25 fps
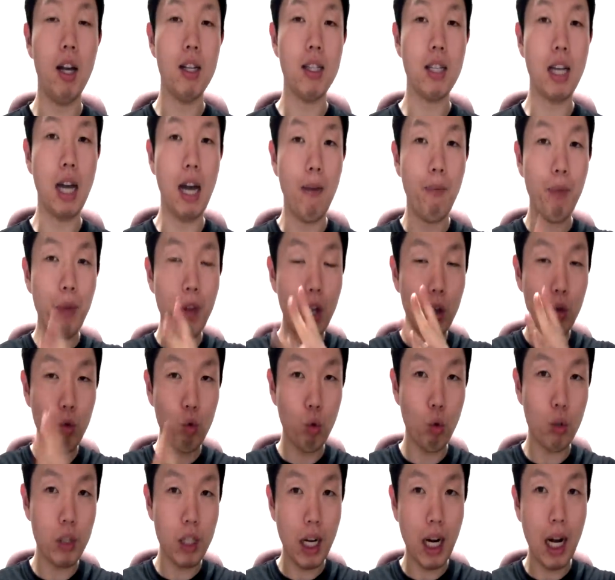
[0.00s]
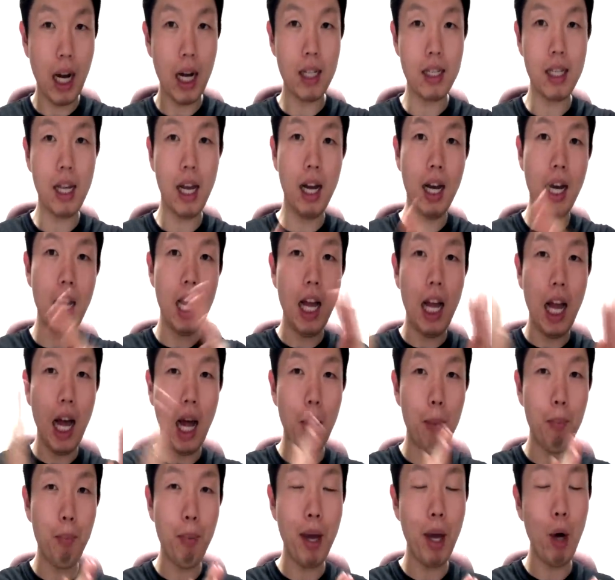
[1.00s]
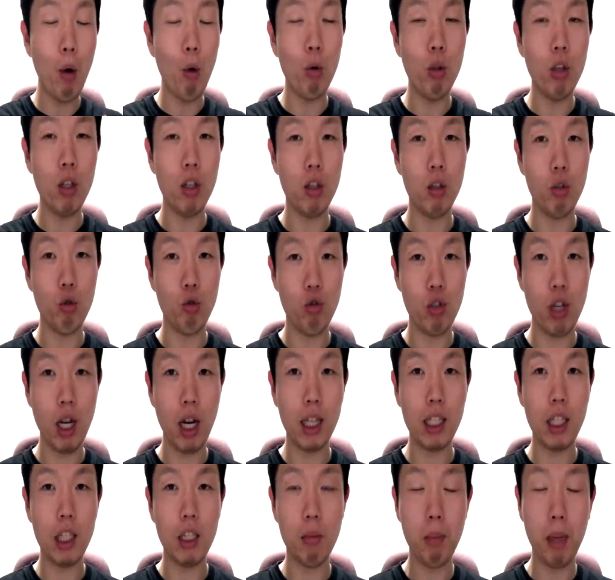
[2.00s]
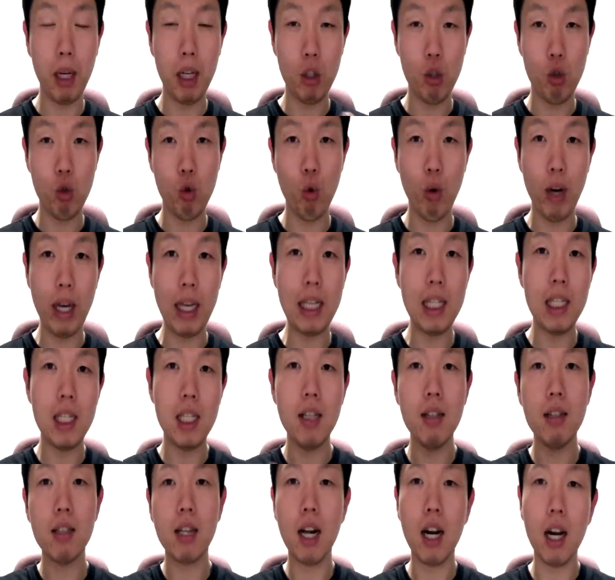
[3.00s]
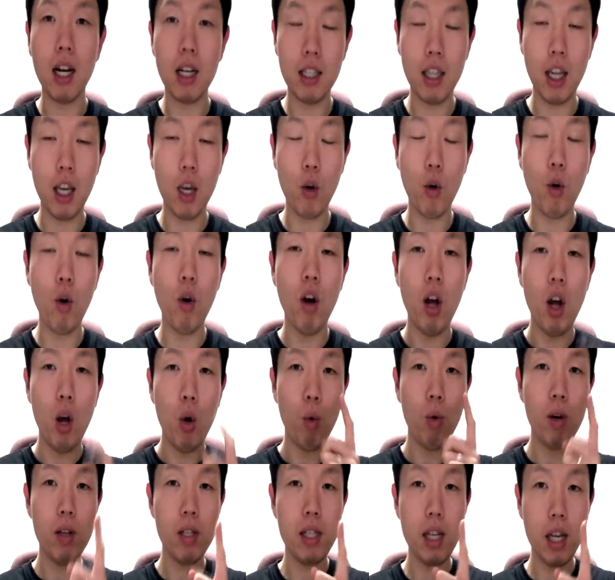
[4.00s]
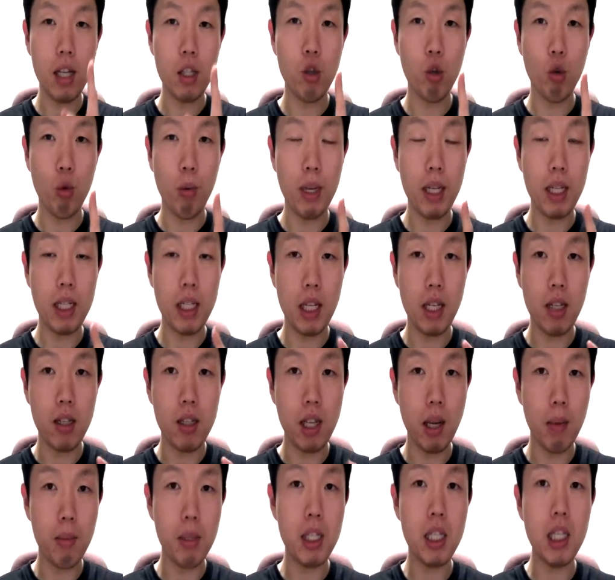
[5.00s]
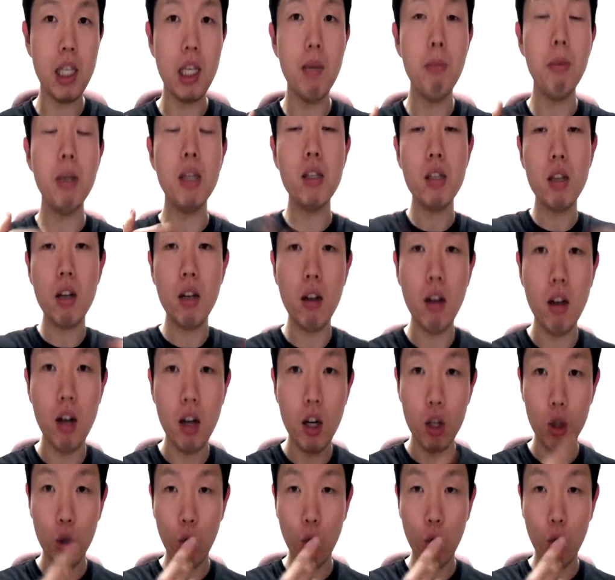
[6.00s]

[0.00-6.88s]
자, 두 동사는 항상 앞에 오는 그 주체가 되는 말의 주어의 인칭을 따라가게 돼 있고 원사이즈 용어 자체는 3인칭이면서